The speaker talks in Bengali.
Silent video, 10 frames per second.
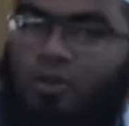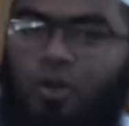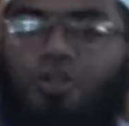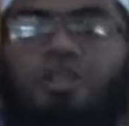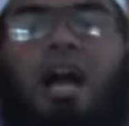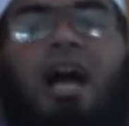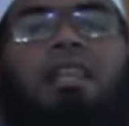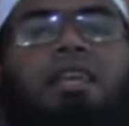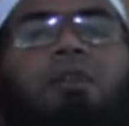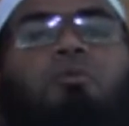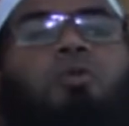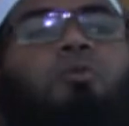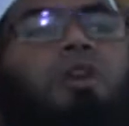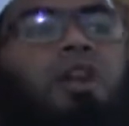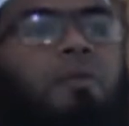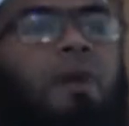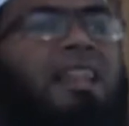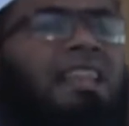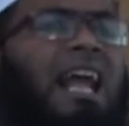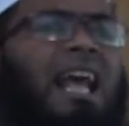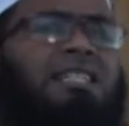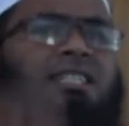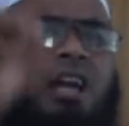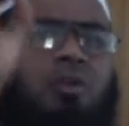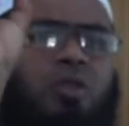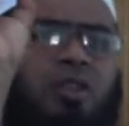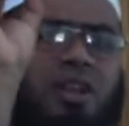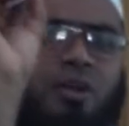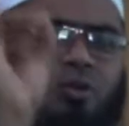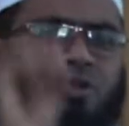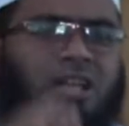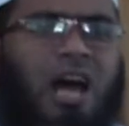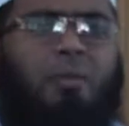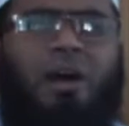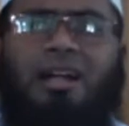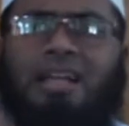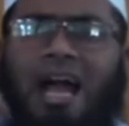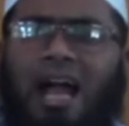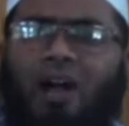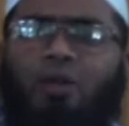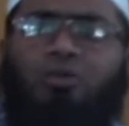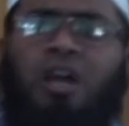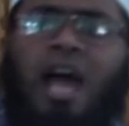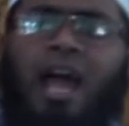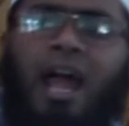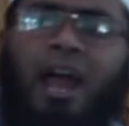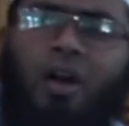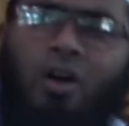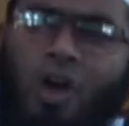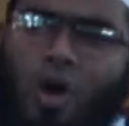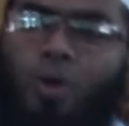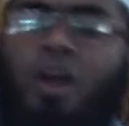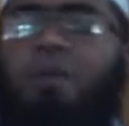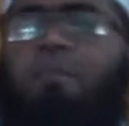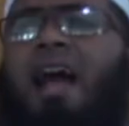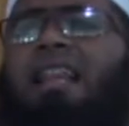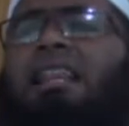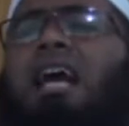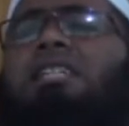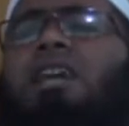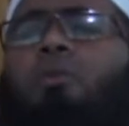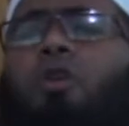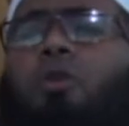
দশ টাকা দিয়া মোম কিনে বান্দা রাস্তার মধ্যে খুঁজে আমার টাকা কোথায় গেল ওই বান্দা যেমন